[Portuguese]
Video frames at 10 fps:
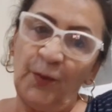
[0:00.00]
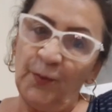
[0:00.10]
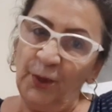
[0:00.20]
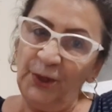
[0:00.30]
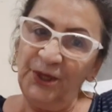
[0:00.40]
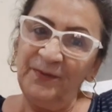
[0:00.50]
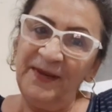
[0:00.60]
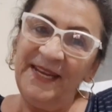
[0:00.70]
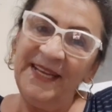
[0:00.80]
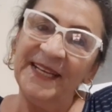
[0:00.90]
Boa noite,
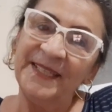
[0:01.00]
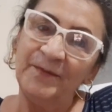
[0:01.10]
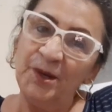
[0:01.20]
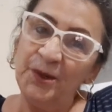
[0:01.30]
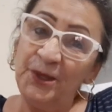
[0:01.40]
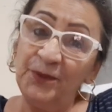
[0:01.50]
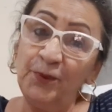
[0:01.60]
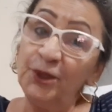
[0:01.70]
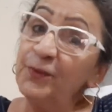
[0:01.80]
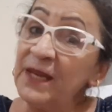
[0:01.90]
meninas. Boa noite,
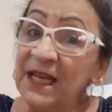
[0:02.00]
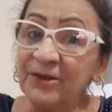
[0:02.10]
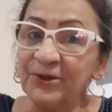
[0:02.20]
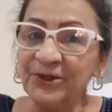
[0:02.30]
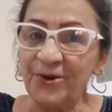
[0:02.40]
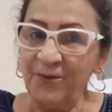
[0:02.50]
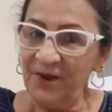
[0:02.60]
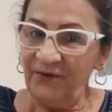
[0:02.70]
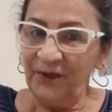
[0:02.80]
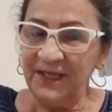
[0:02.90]
meus meninos. Como
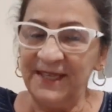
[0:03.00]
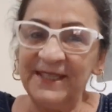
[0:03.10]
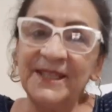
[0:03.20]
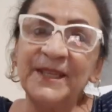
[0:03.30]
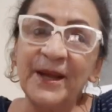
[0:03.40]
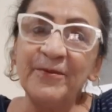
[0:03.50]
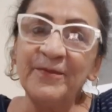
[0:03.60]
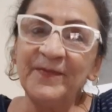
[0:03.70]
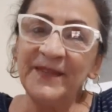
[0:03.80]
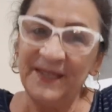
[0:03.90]
que vocês estão?
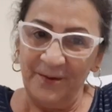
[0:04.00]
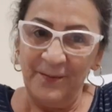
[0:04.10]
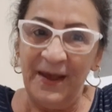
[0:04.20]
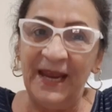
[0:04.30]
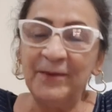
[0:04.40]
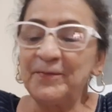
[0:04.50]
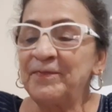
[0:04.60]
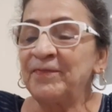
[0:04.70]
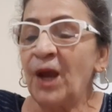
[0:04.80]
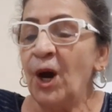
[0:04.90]
Estão bem?
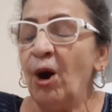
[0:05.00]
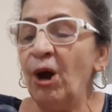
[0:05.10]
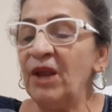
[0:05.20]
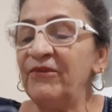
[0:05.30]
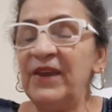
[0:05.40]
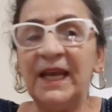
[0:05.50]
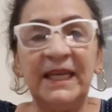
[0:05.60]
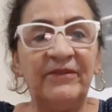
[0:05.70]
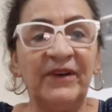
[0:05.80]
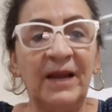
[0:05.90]
Olha, eu vim
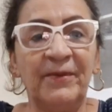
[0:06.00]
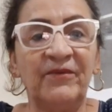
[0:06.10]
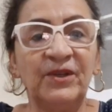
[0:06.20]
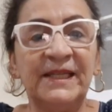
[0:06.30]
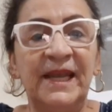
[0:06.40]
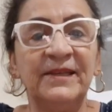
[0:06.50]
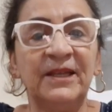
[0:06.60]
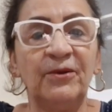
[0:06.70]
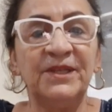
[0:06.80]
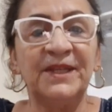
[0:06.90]
aqui falar para vocês
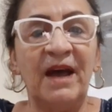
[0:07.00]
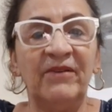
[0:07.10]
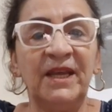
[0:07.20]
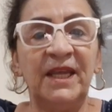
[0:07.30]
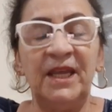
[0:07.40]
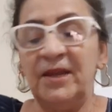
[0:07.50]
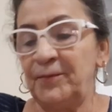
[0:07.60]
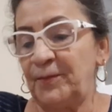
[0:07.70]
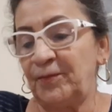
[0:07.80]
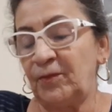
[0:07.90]
que eu estava aqui
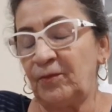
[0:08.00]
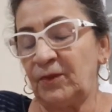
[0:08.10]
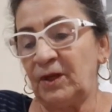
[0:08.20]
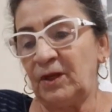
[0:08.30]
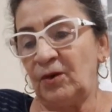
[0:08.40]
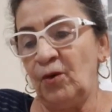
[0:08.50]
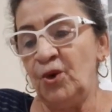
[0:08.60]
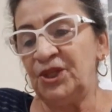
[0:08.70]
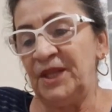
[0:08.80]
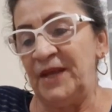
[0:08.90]

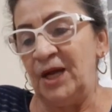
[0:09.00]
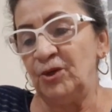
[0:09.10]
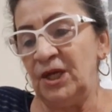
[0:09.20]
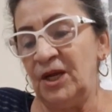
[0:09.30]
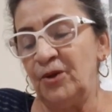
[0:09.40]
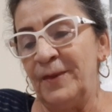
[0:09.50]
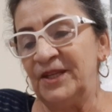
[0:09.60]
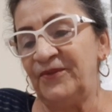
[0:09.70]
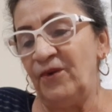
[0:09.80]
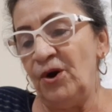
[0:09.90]
hoje à tarde olhando
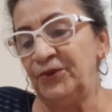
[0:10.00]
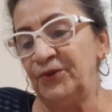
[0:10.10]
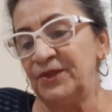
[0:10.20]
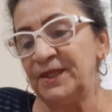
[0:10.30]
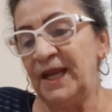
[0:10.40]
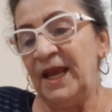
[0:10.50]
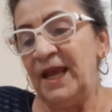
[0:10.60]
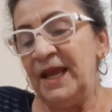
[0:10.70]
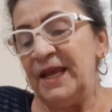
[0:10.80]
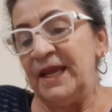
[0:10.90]
umas fotos
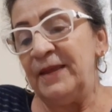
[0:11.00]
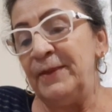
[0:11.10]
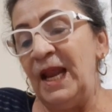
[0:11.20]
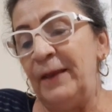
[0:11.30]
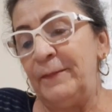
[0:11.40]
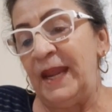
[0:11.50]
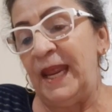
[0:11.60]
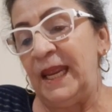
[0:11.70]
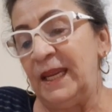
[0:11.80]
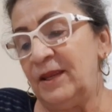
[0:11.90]
e me
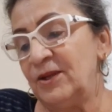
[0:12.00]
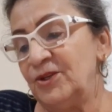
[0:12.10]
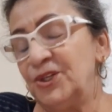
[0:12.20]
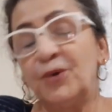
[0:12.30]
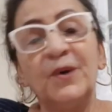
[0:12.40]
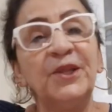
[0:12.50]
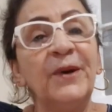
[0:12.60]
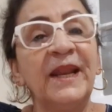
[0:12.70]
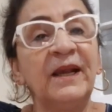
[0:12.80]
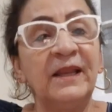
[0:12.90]
lembrei de quando eu
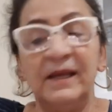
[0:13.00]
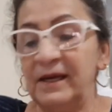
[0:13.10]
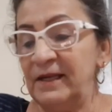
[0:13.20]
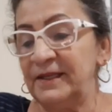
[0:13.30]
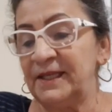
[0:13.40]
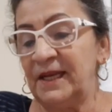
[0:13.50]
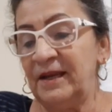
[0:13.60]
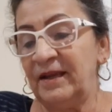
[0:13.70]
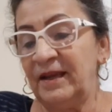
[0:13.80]
era criança,